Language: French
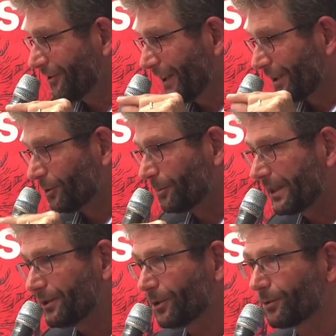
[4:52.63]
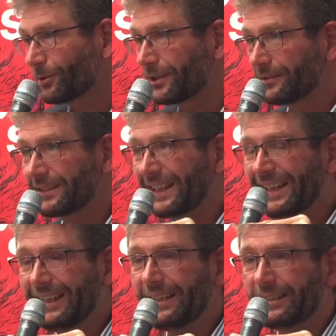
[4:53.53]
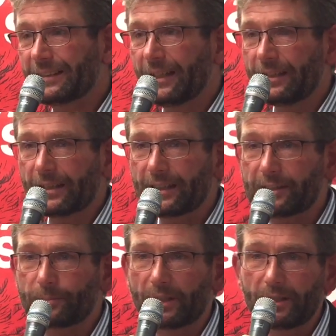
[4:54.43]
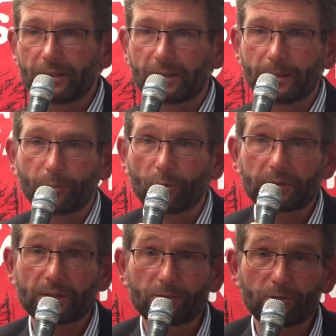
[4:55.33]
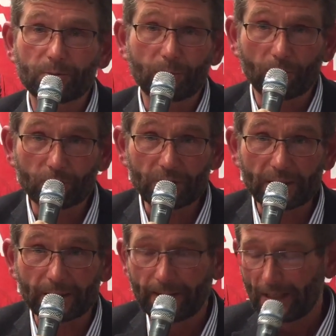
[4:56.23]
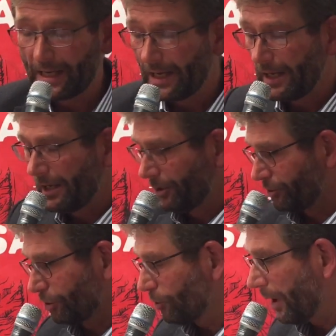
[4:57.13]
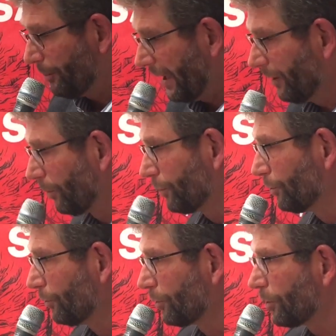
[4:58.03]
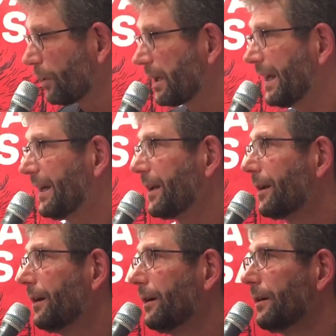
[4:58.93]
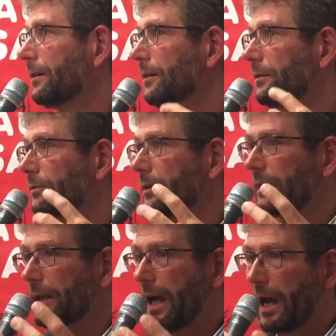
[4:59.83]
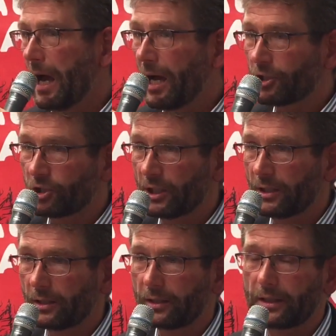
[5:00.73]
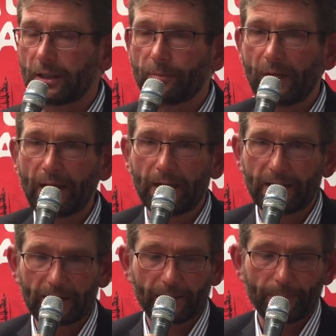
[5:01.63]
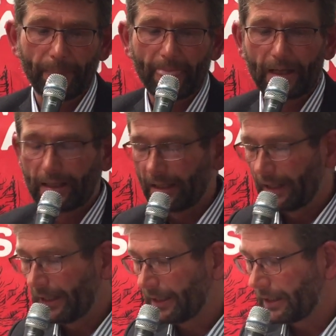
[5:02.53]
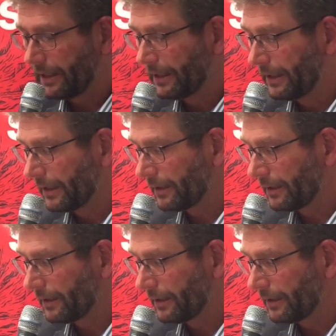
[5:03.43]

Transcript: Voilà, d'une prise de conscience et d'un respect des processus biologiques. Je ne crois pas non plus que quelqu'un âgé qui est malade et qui